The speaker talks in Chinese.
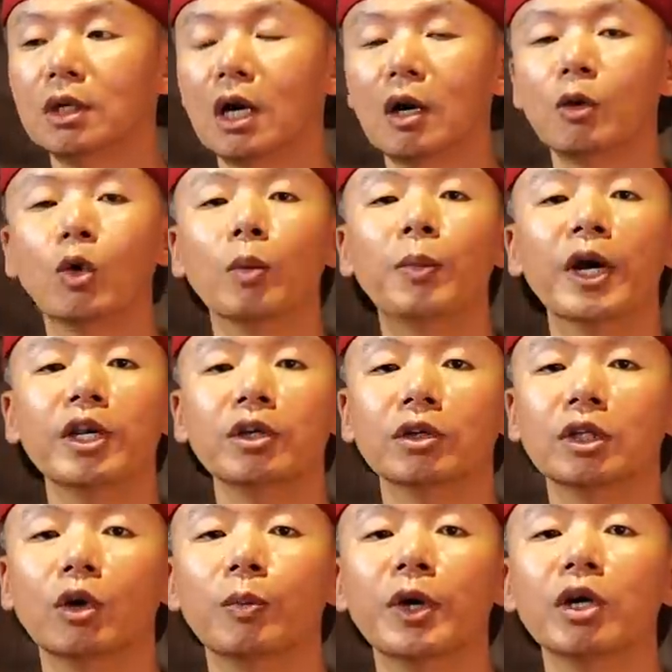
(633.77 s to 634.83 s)
啊，我朋友
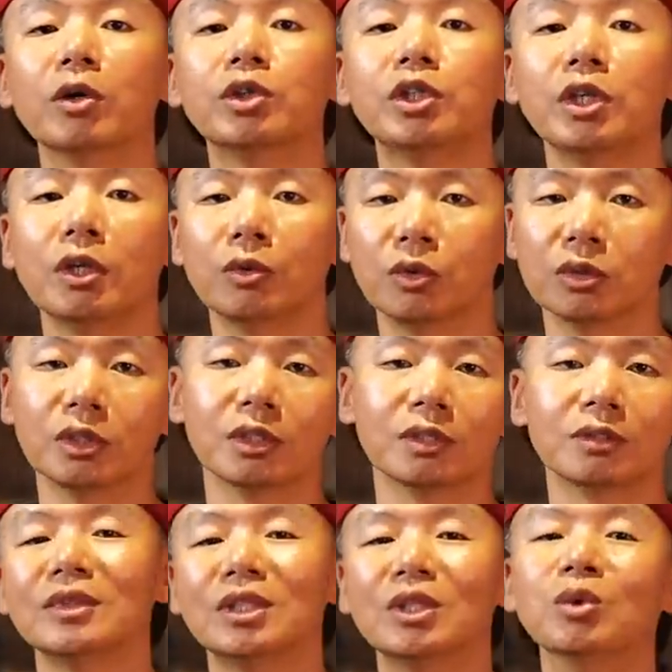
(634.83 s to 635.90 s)
的，我朋友借我的。
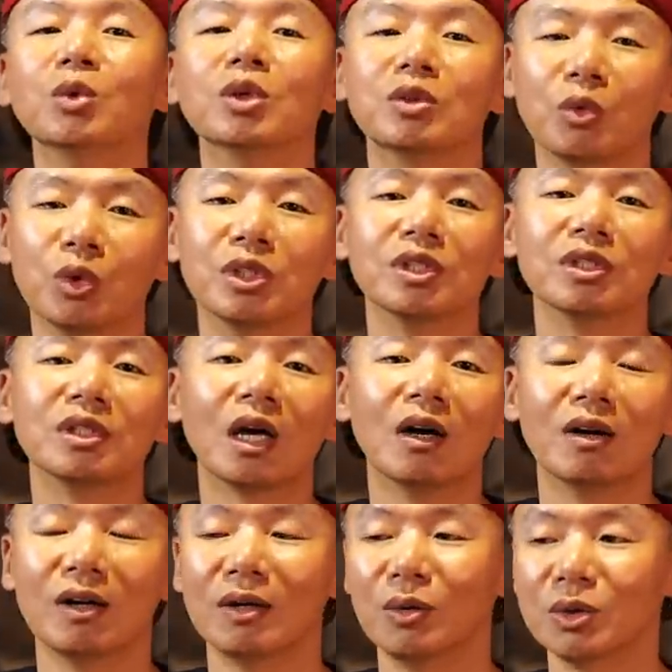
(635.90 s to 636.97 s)
其实我我知
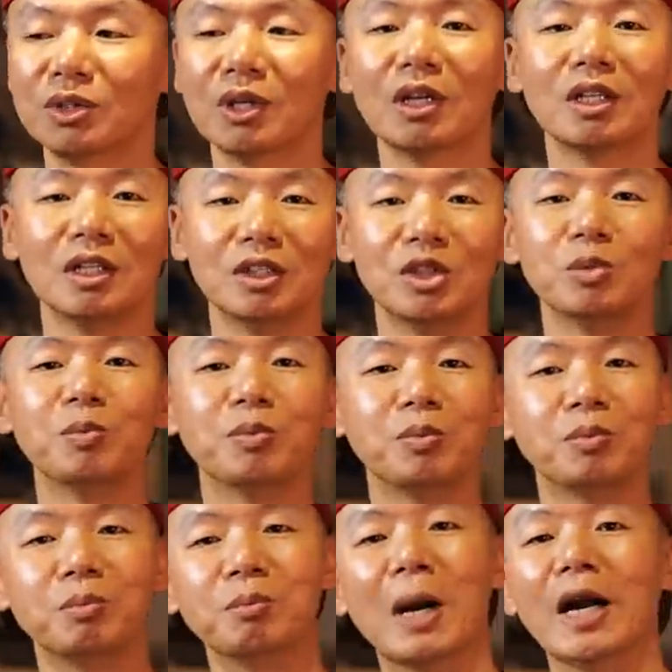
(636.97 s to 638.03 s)
道啊，我知道你是
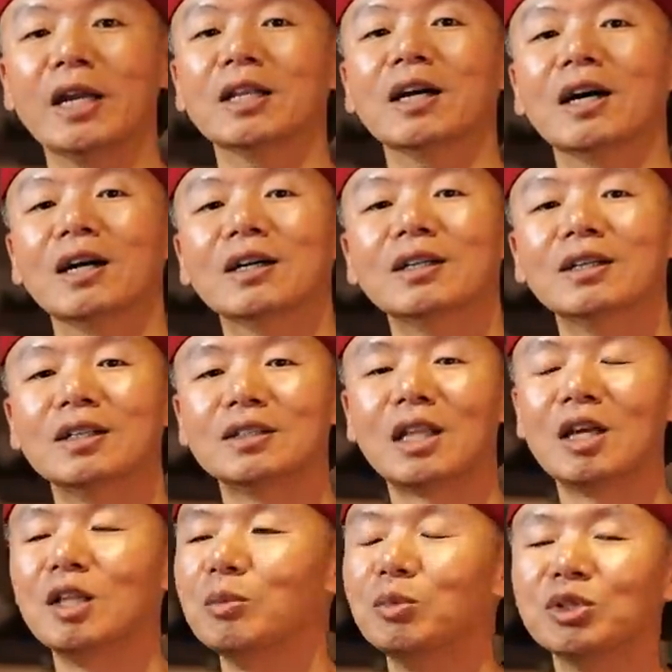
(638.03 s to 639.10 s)
买的啊，
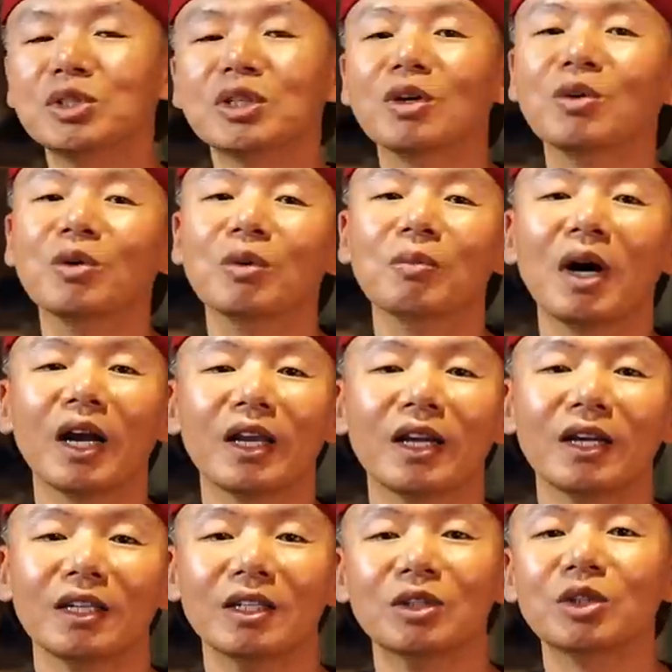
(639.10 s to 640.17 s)
但你不是跟我买啊，
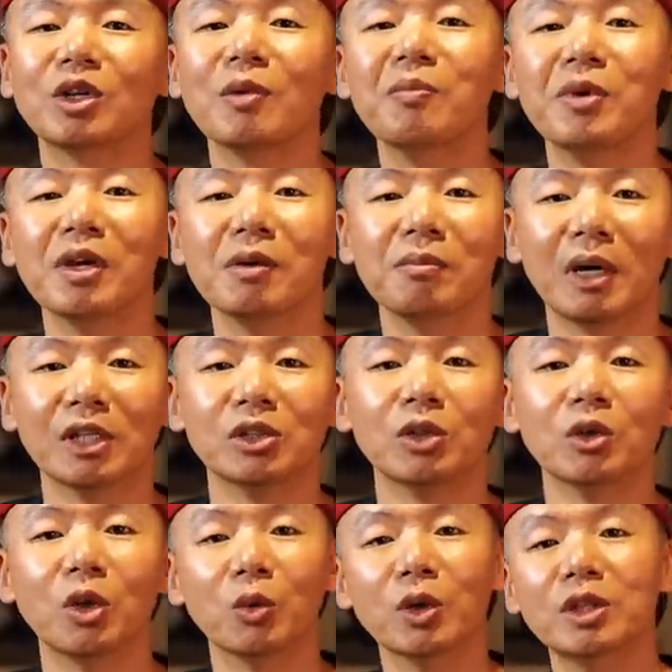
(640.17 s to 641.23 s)
你就跟别人买，结
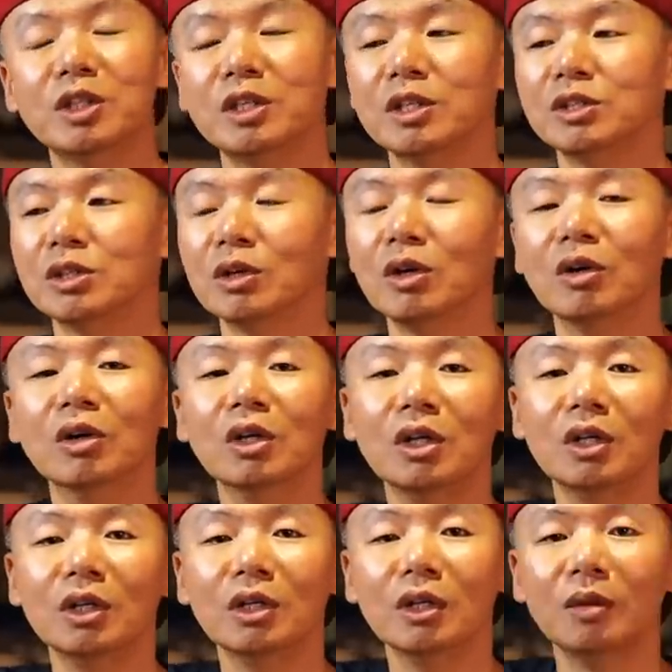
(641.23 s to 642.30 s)
果有问题的时候，
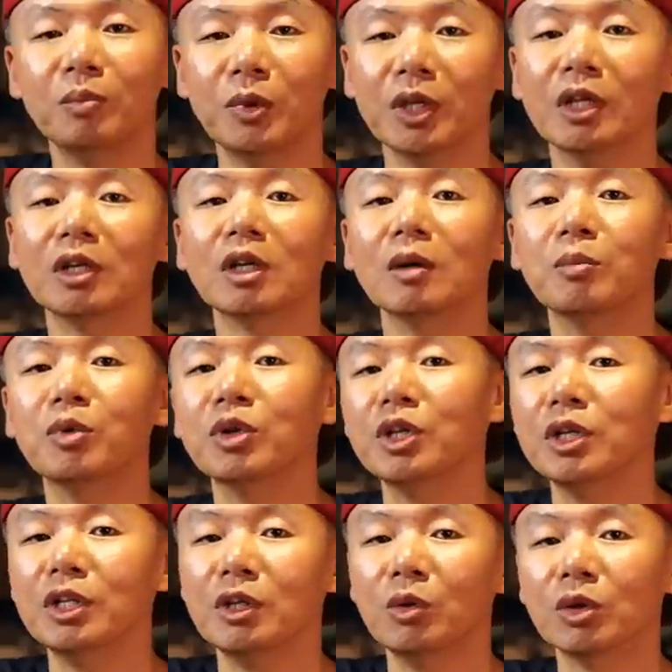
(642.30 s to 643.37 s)
别人可能不
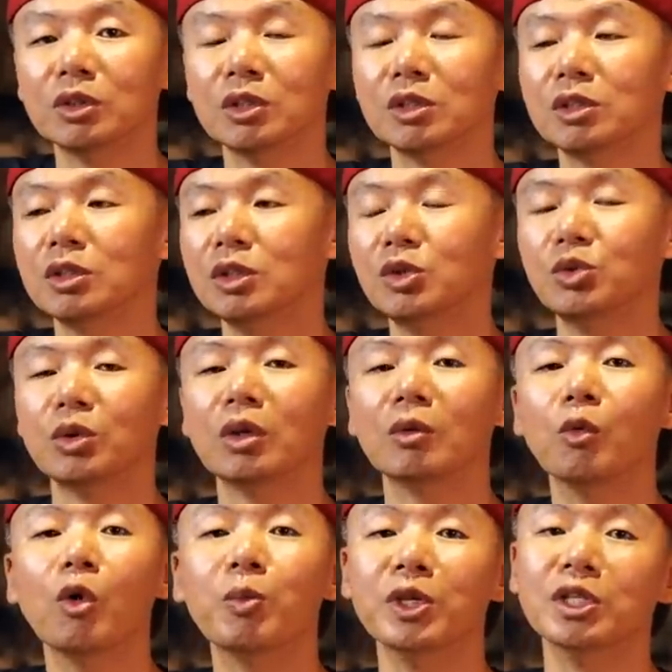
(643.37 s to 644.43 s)
理你，或者是你觉得
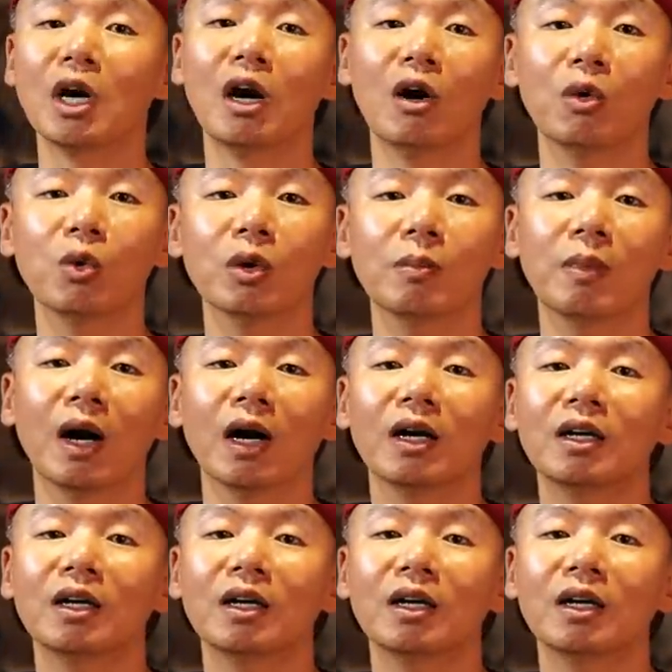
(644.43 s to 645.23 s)
我比较好问嘛，